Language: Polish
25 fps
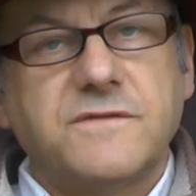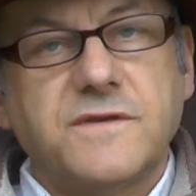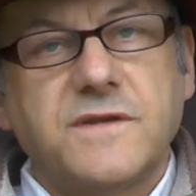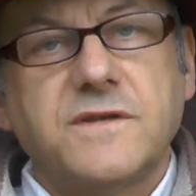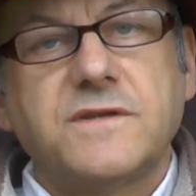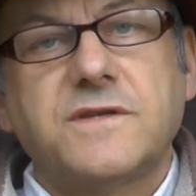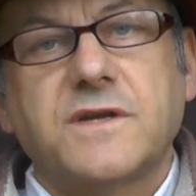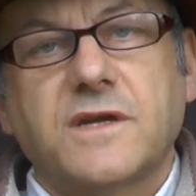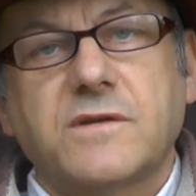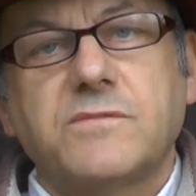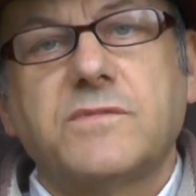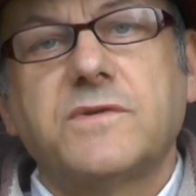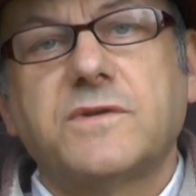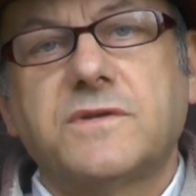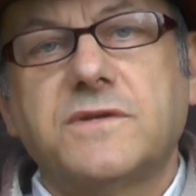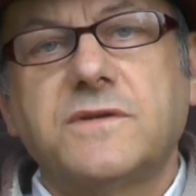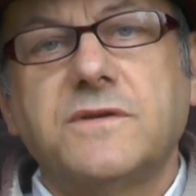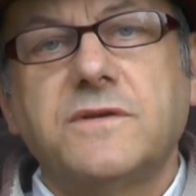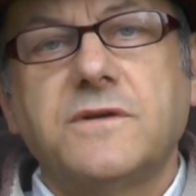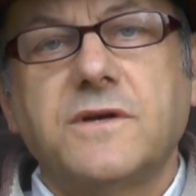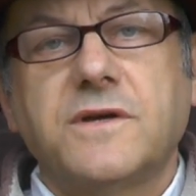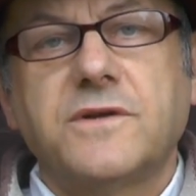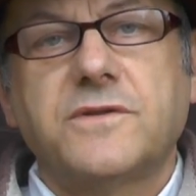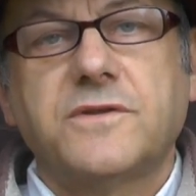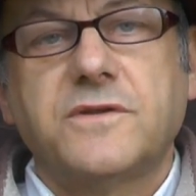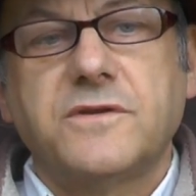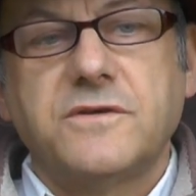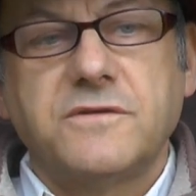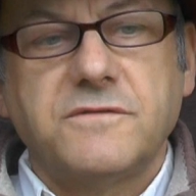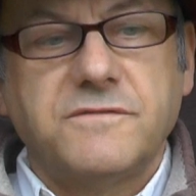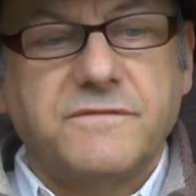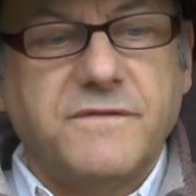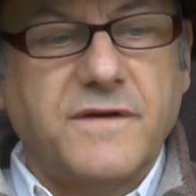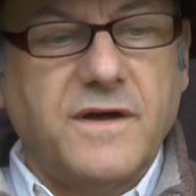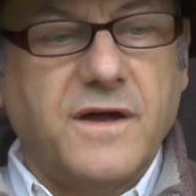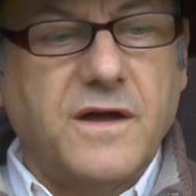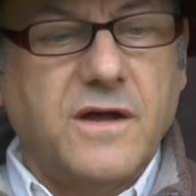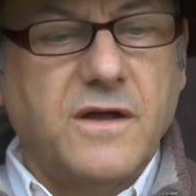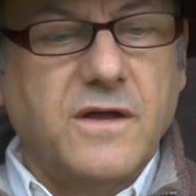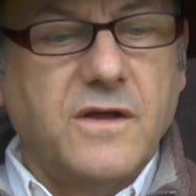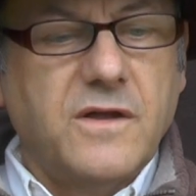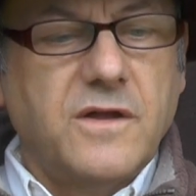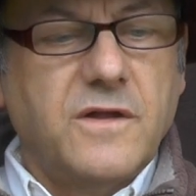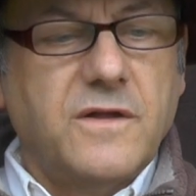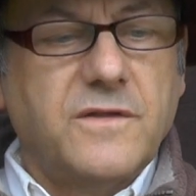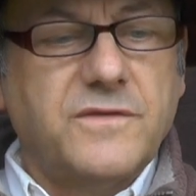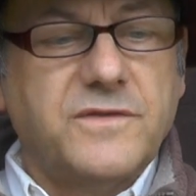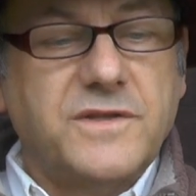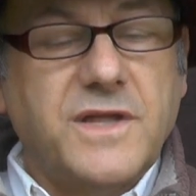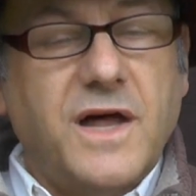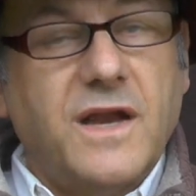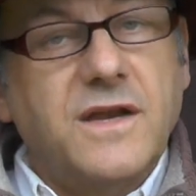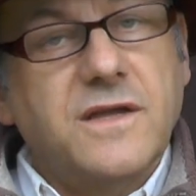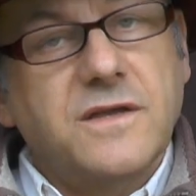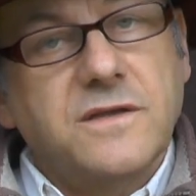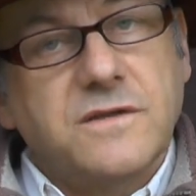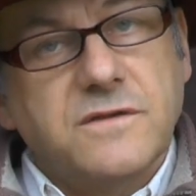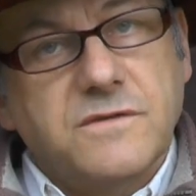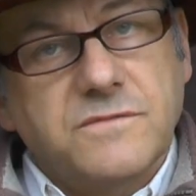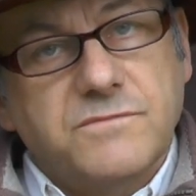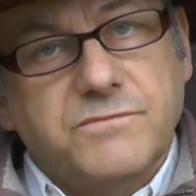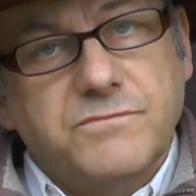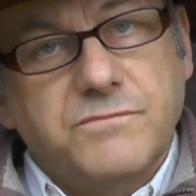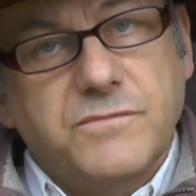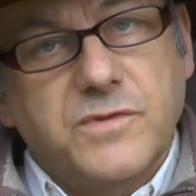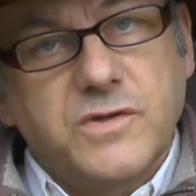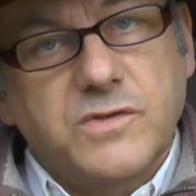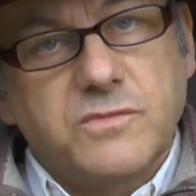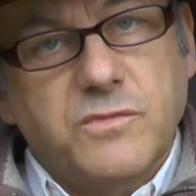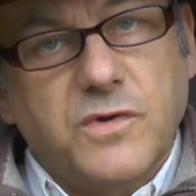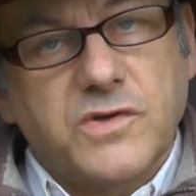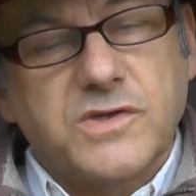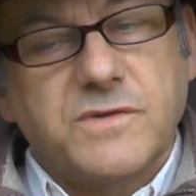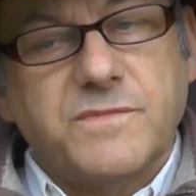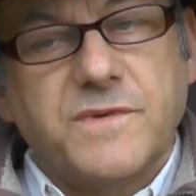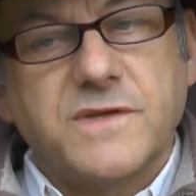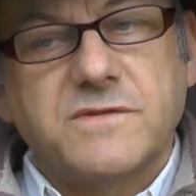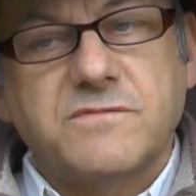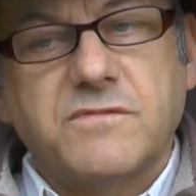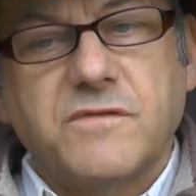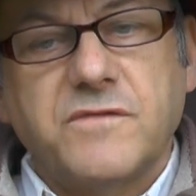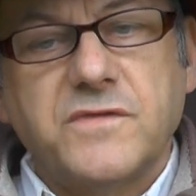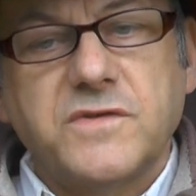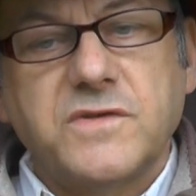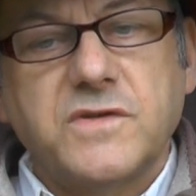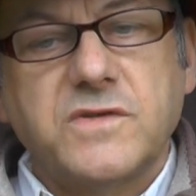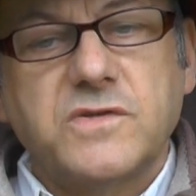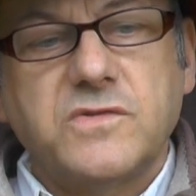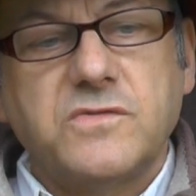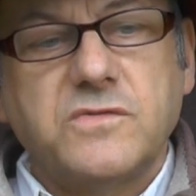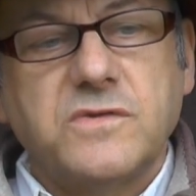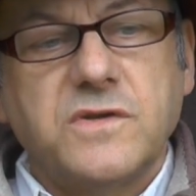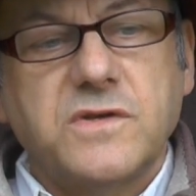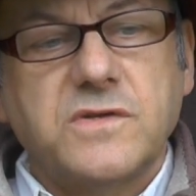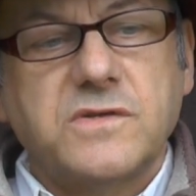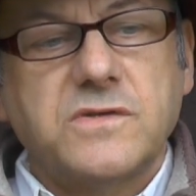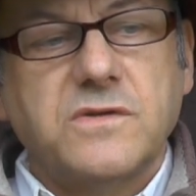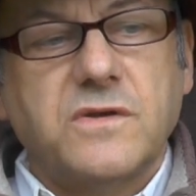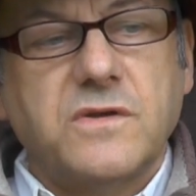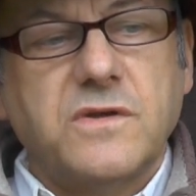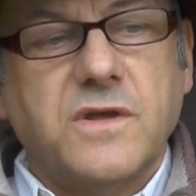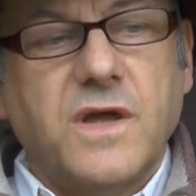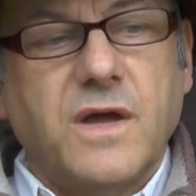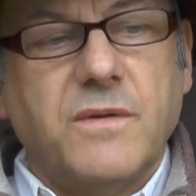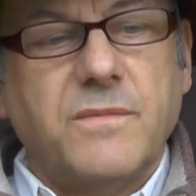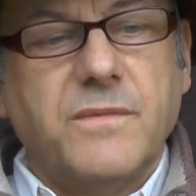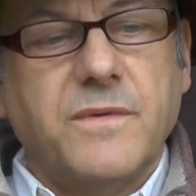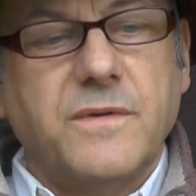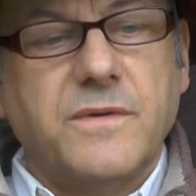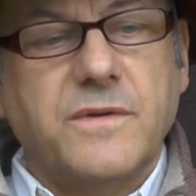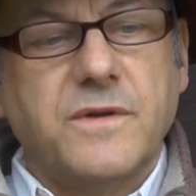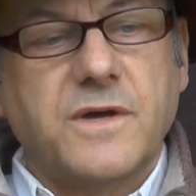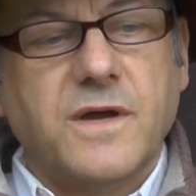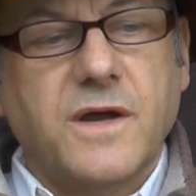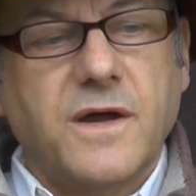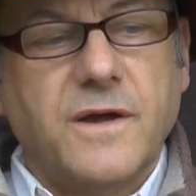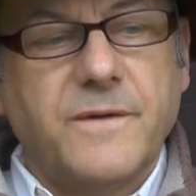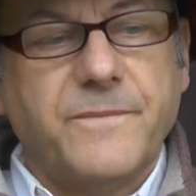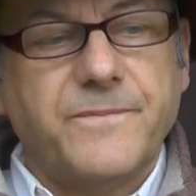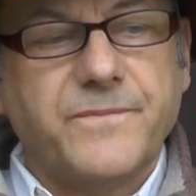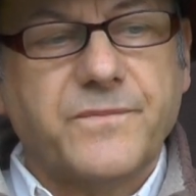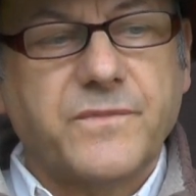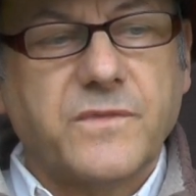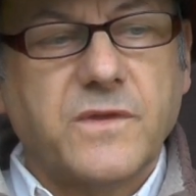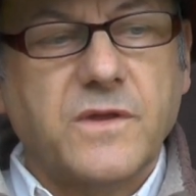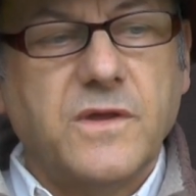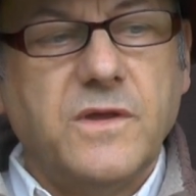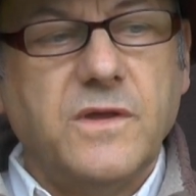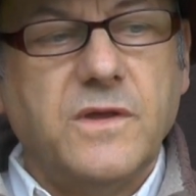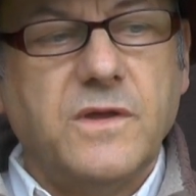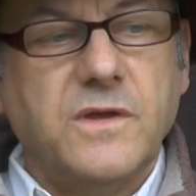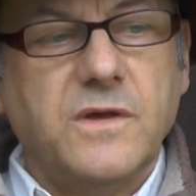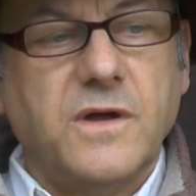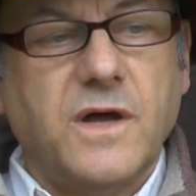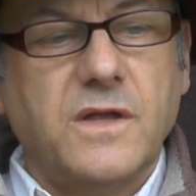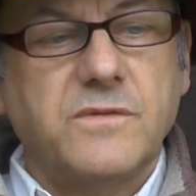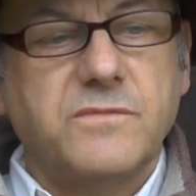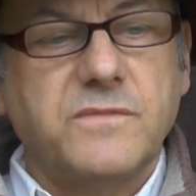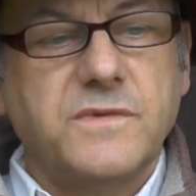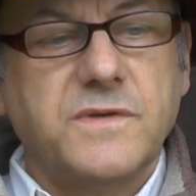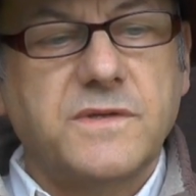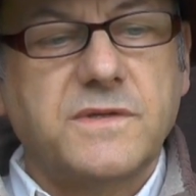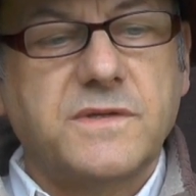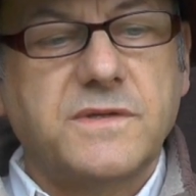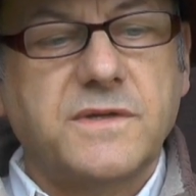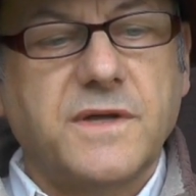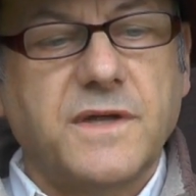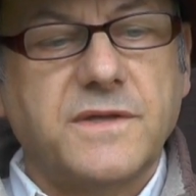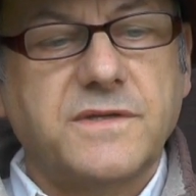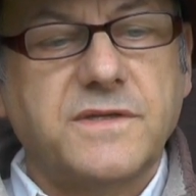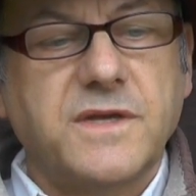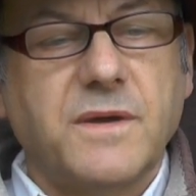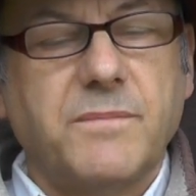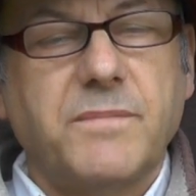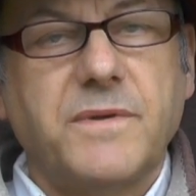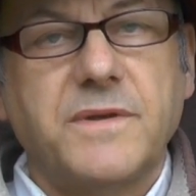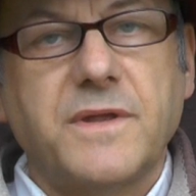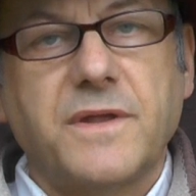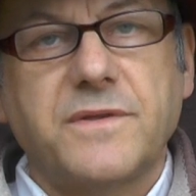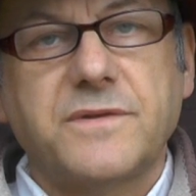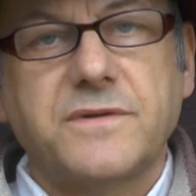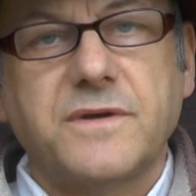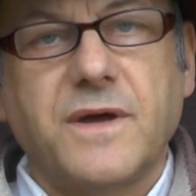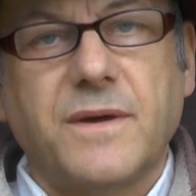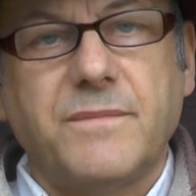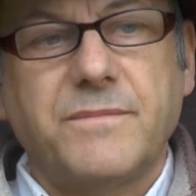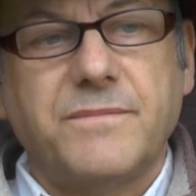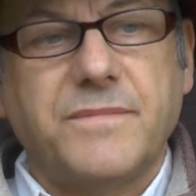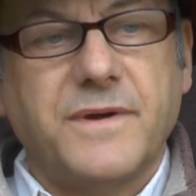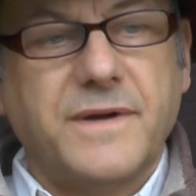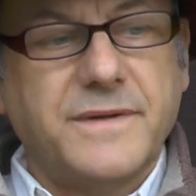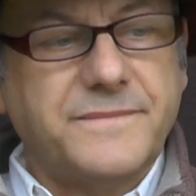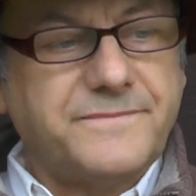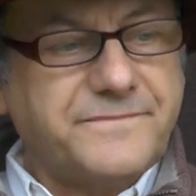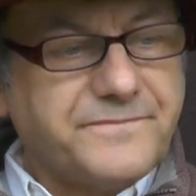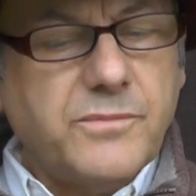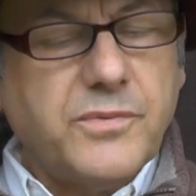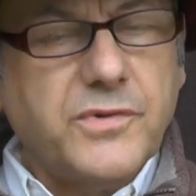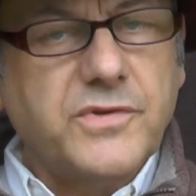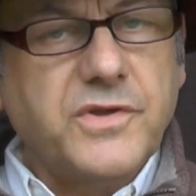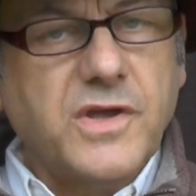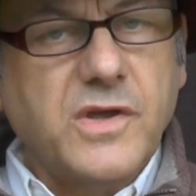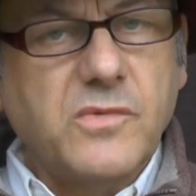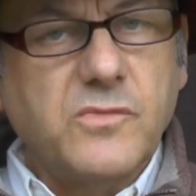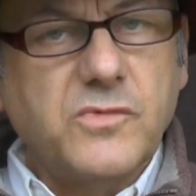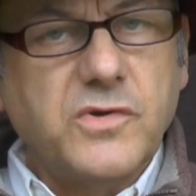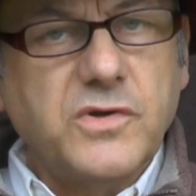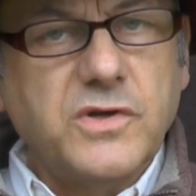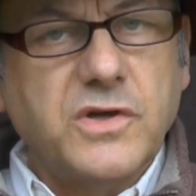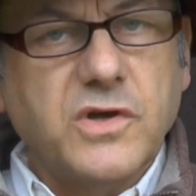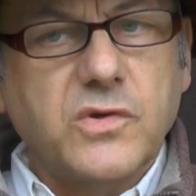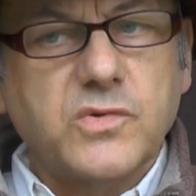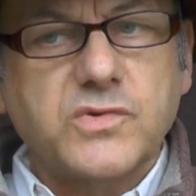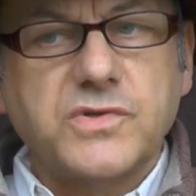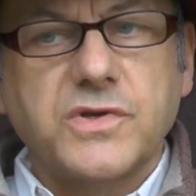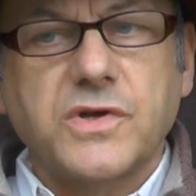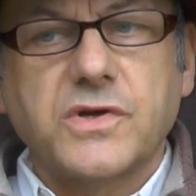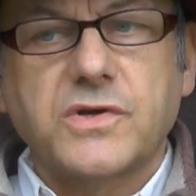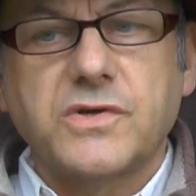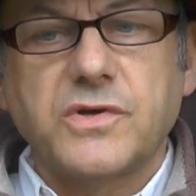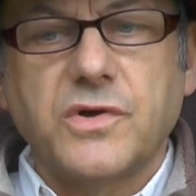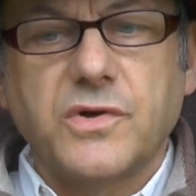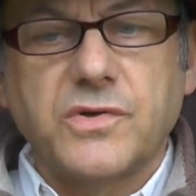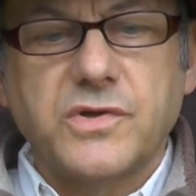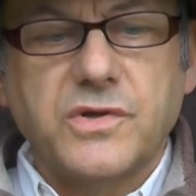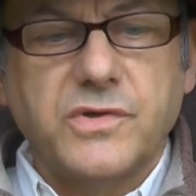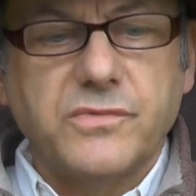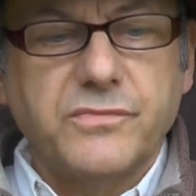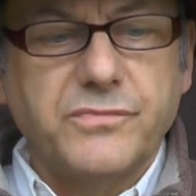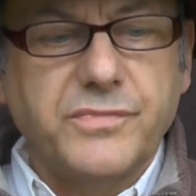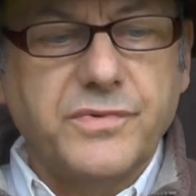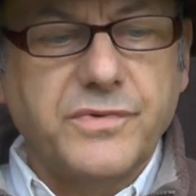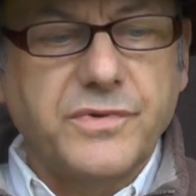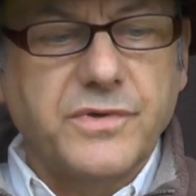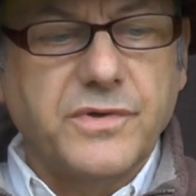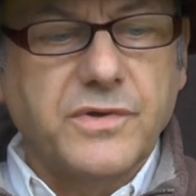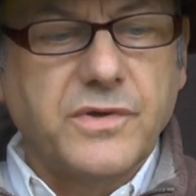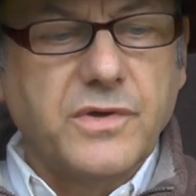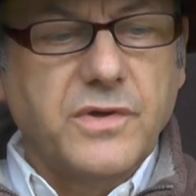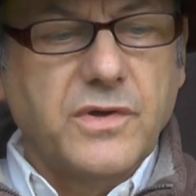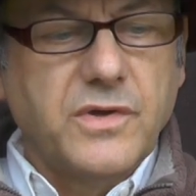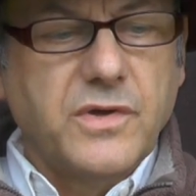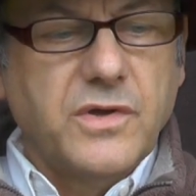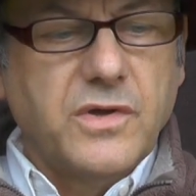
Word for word: Więc jakby cyrk trwa, Dalej, być może Państwo wiecie, z drugiej strony Ameryka i administracja pana Trumpa podejmuje różne kroki, by